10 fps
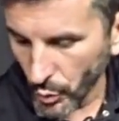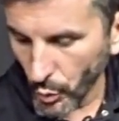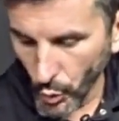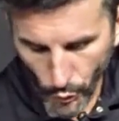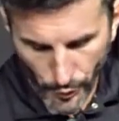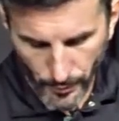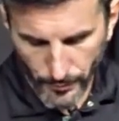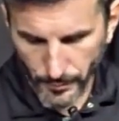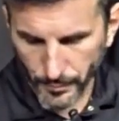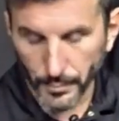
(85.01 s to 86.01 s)
1.
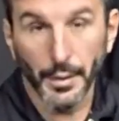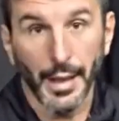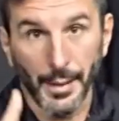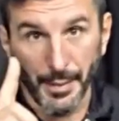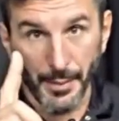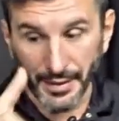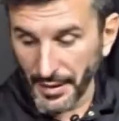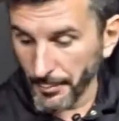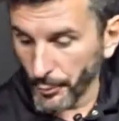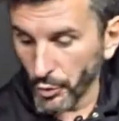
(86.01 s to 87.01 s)
El primer
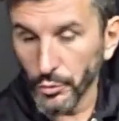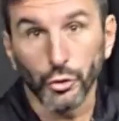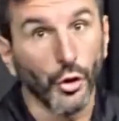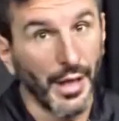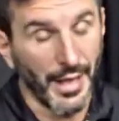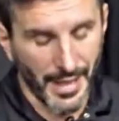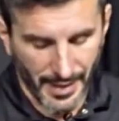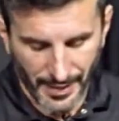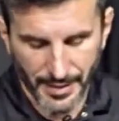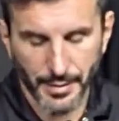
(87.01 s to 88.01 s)
tiempo tocaré
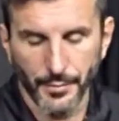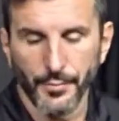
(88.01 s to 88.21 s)
negras.